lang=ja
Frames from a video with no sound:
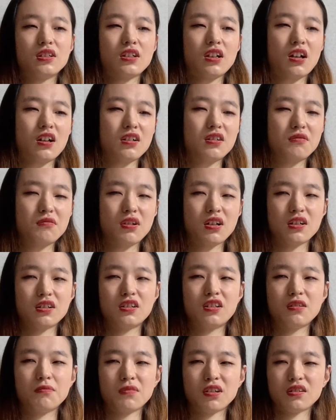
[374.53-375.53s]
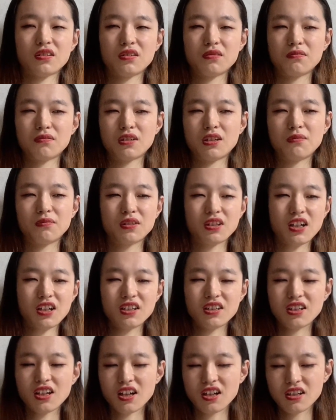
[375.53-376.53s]
中にはいてますでも
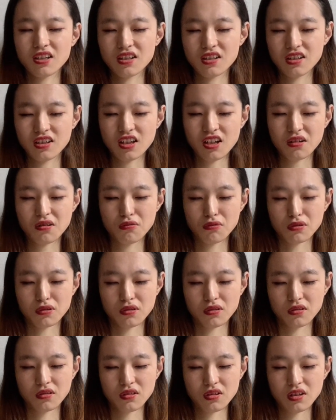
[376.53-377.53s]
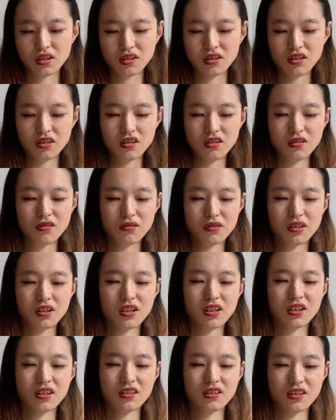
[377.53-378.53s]
大体結構その日常
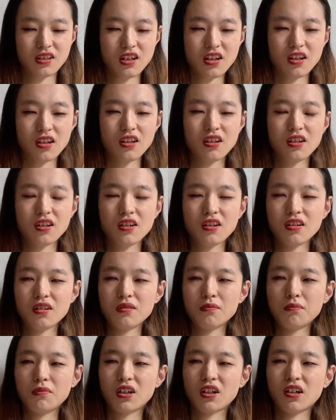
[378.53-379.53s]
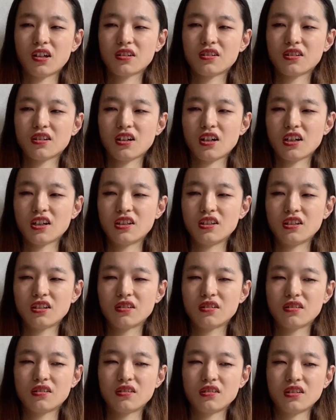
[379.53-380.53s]
生活で目が使いに
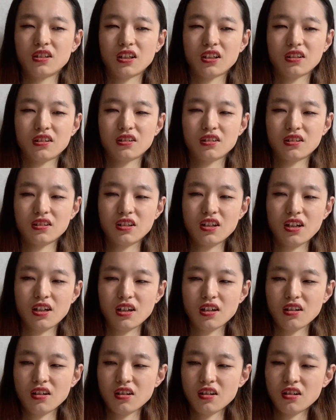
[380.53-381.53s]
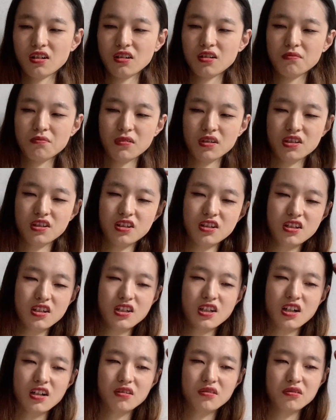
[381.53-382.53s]
くくなって、まあ、
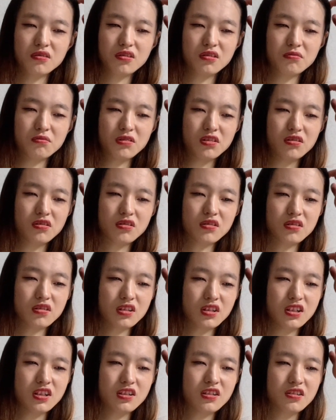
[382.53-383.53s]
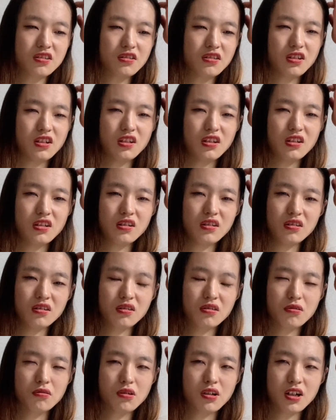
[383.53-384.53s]
字書くのもきつい
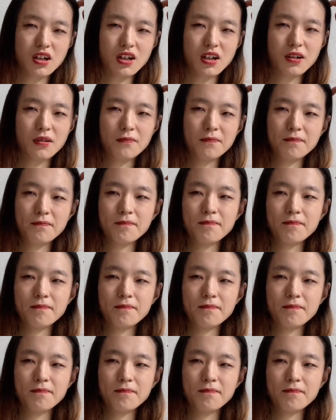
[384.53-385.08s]
とか